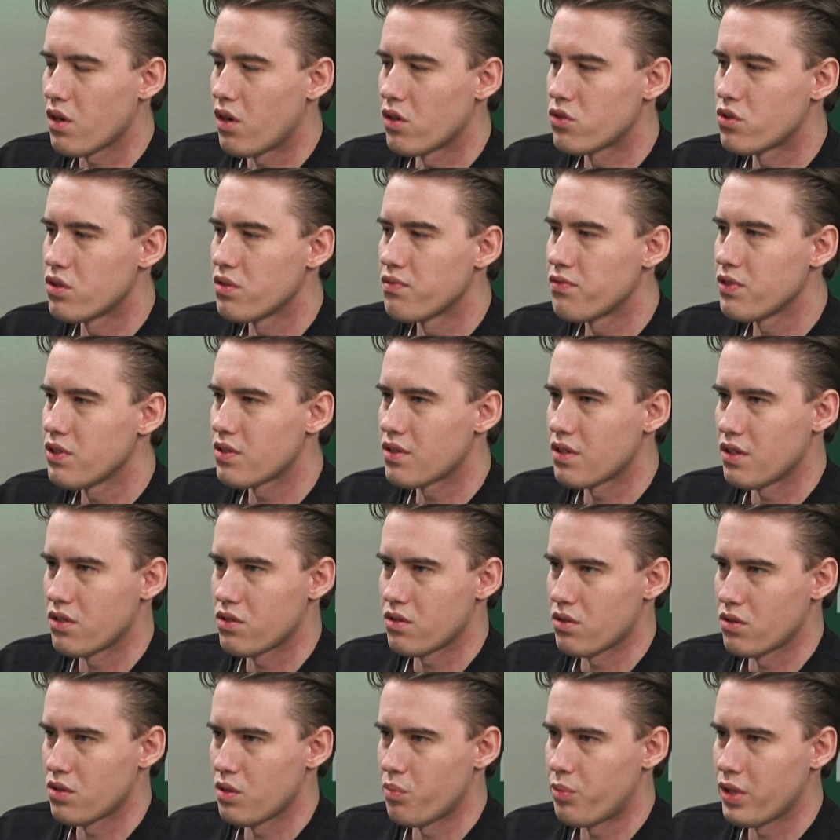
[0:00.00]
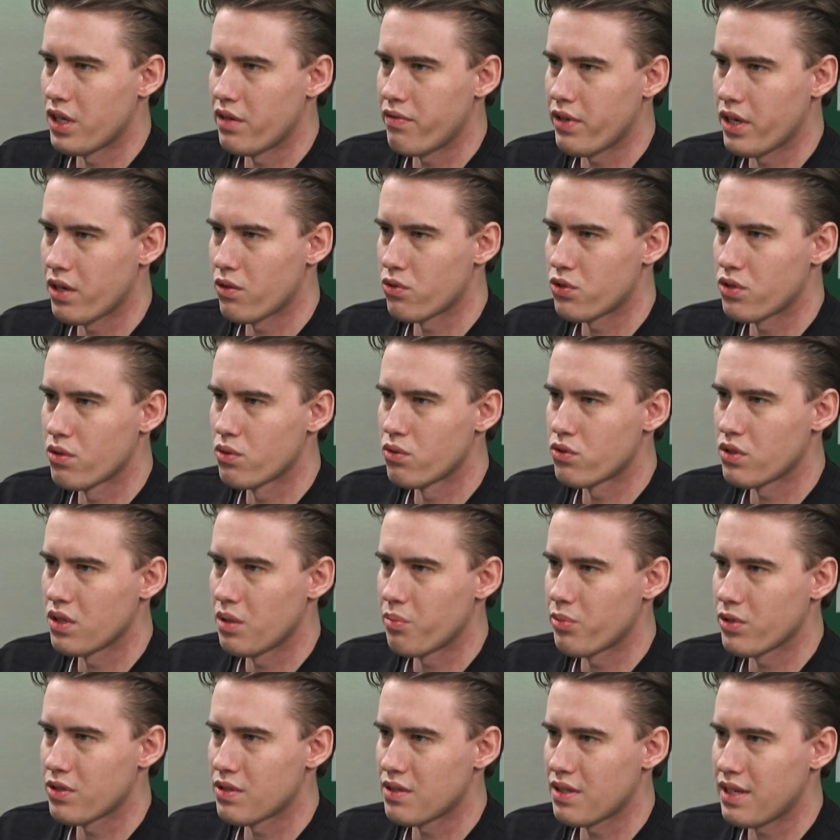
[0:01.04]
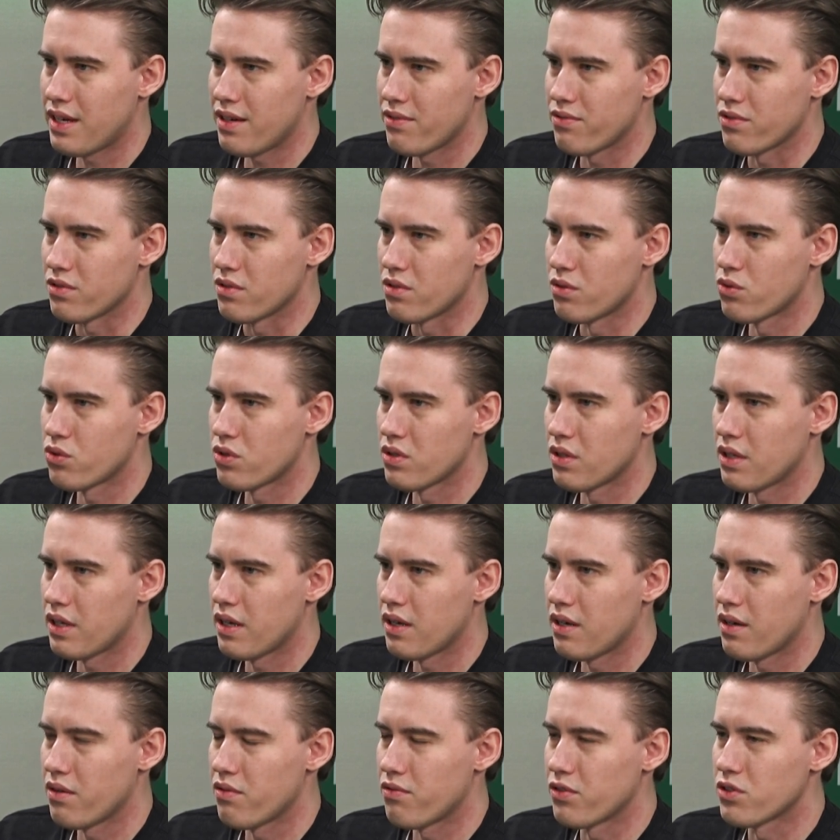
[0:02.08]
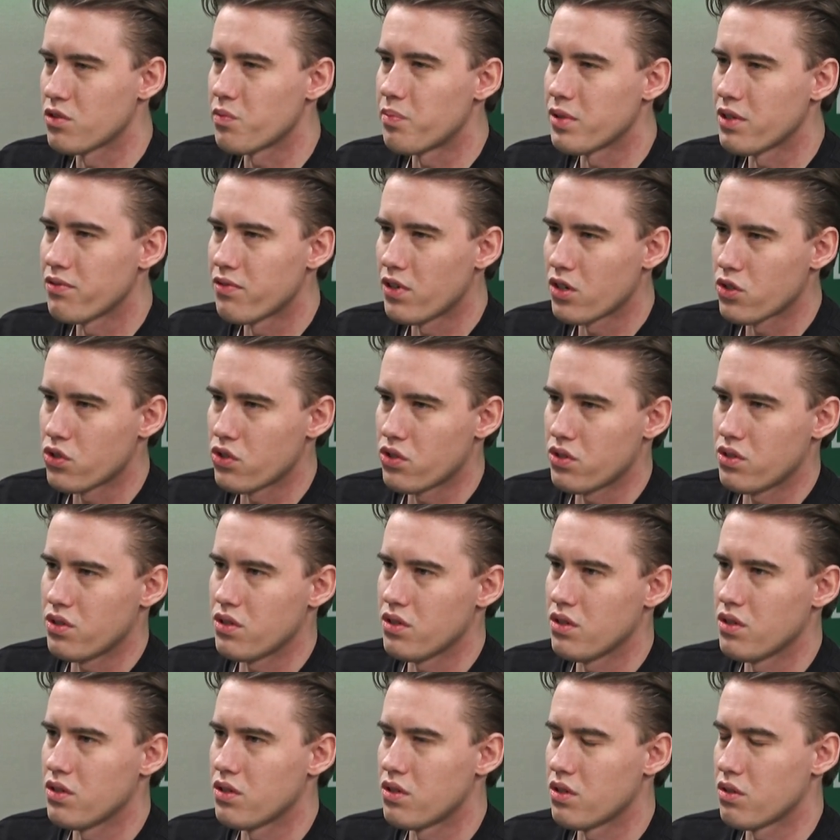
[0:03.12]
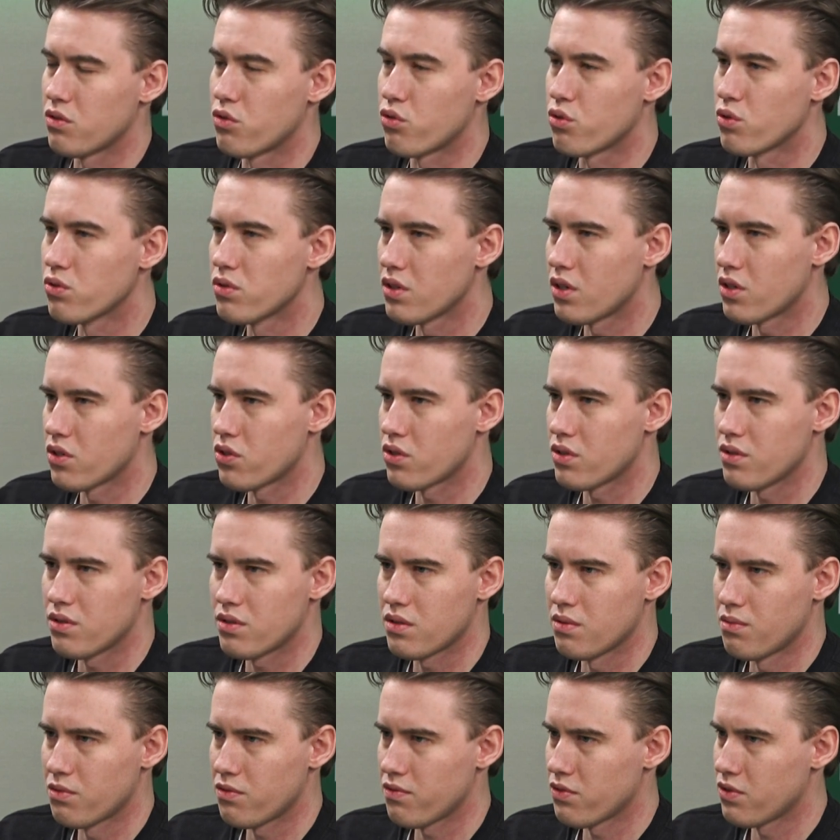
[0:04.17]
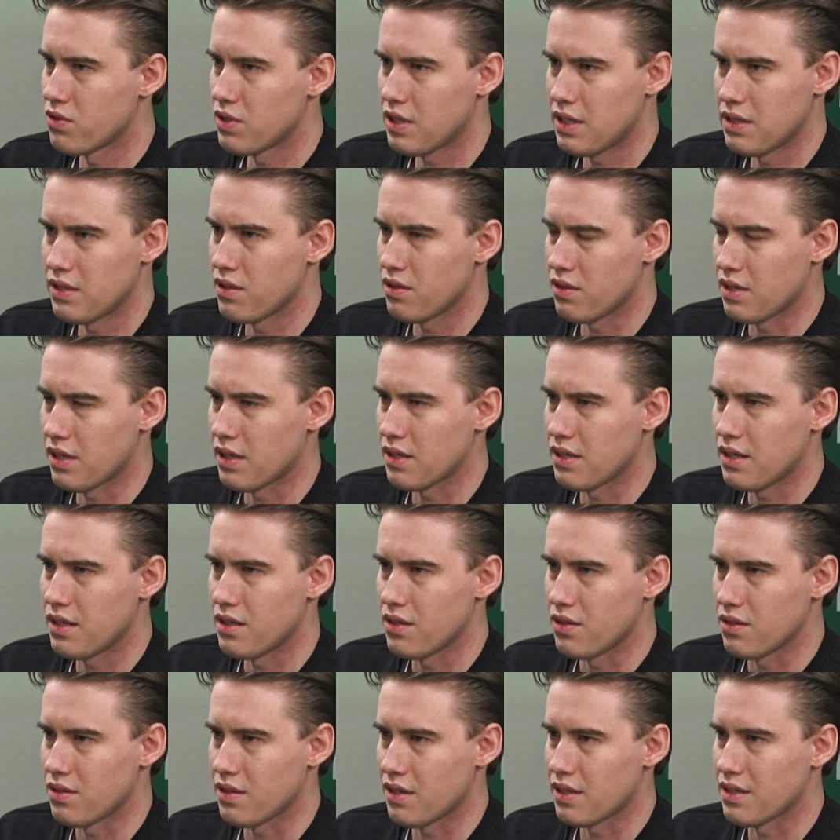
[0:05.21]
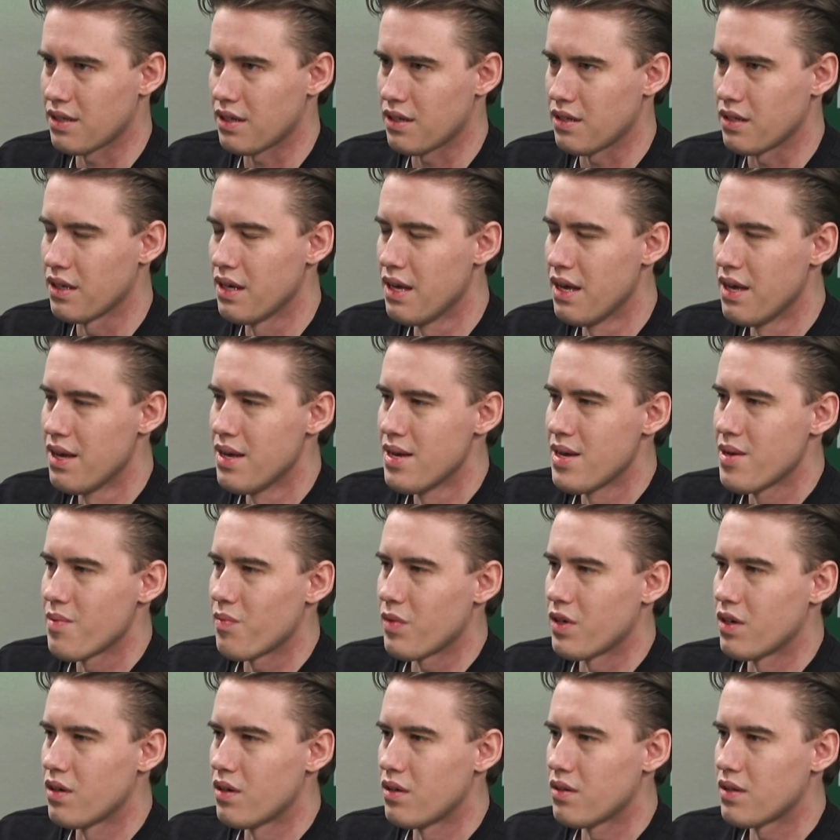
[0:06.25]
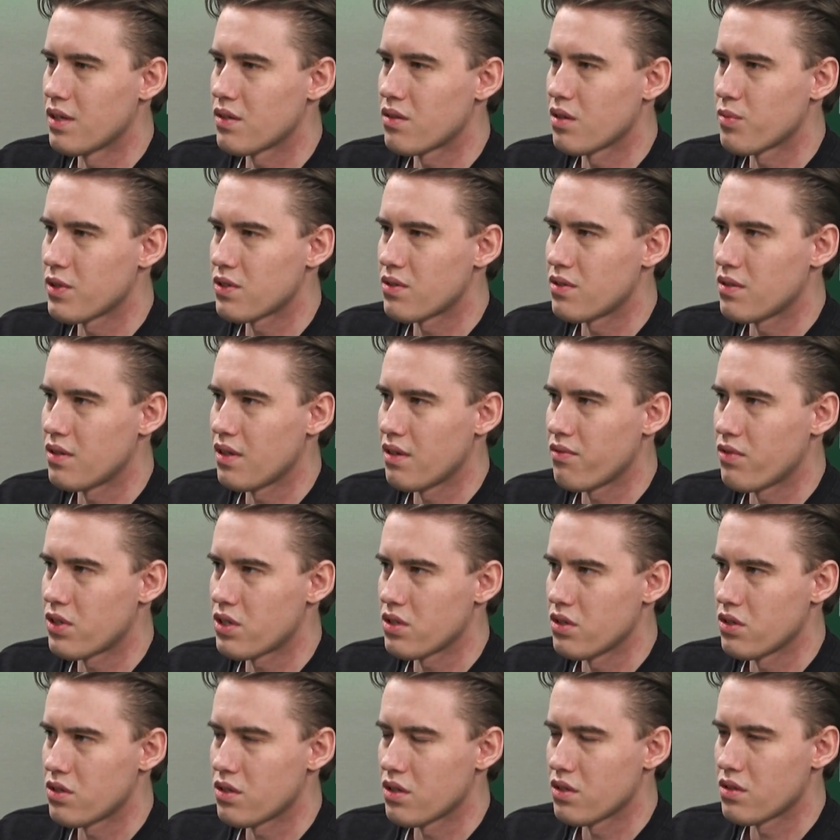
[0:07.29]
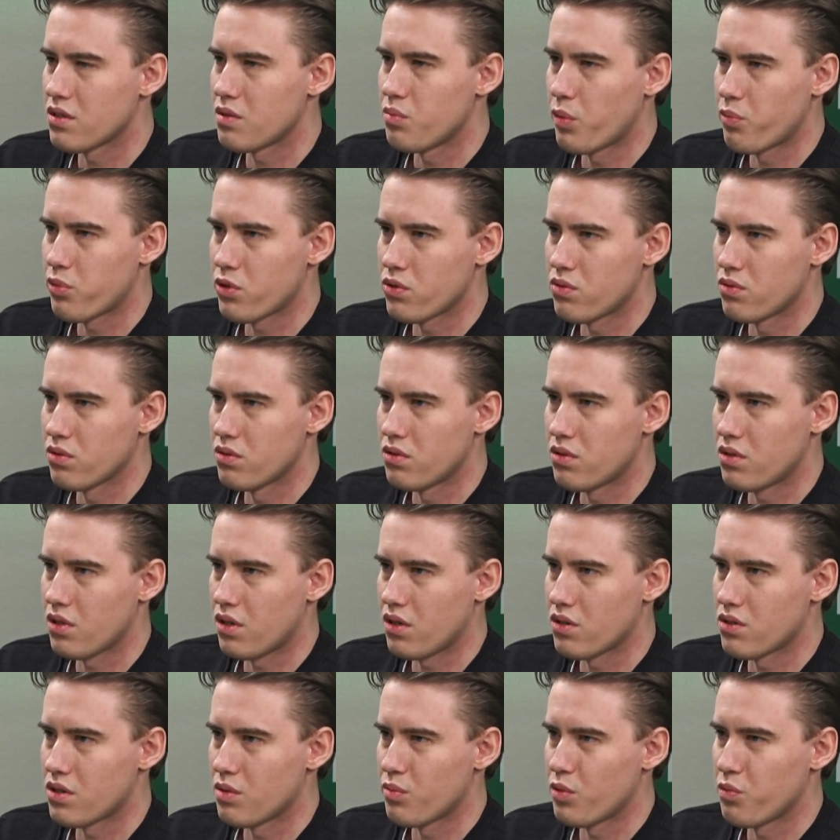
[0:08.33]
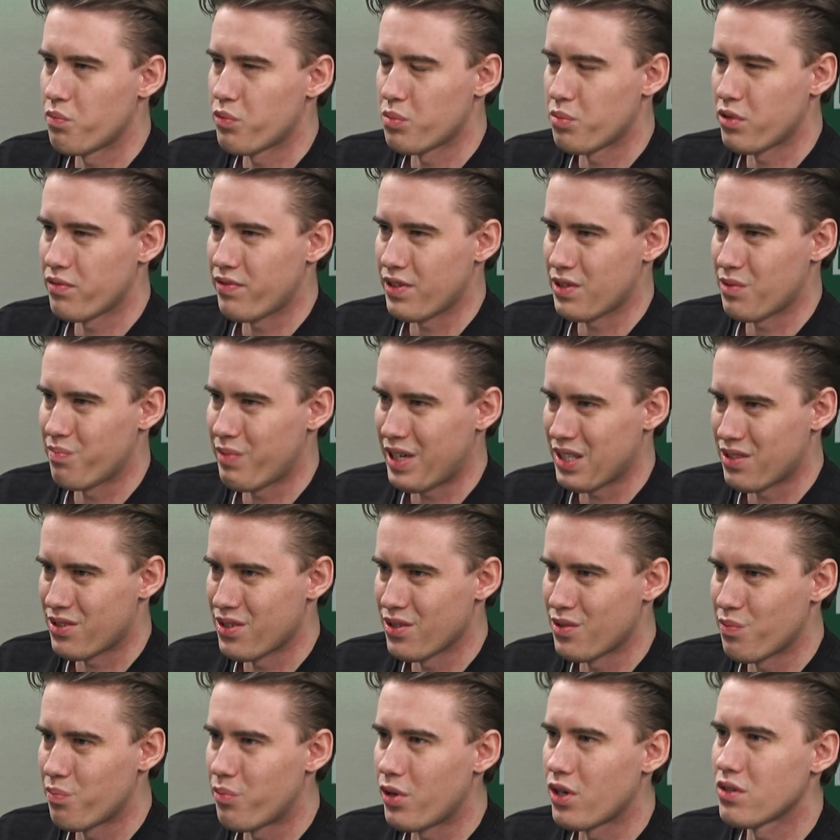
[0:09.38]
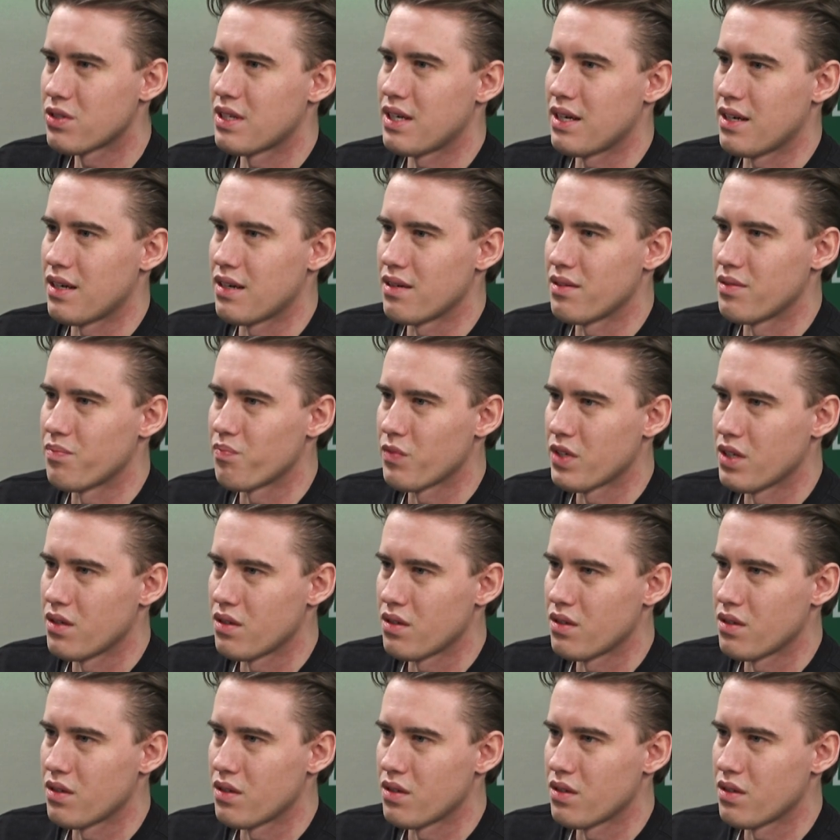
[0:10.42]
oczywiste jest to, że pojawiają się różne postawy, różne wątpliwości, trudności z tym związane i tak dalej, i tak dalej. Natomiast najważniejsze jest po prostu to, żeby próbować patrzeć poza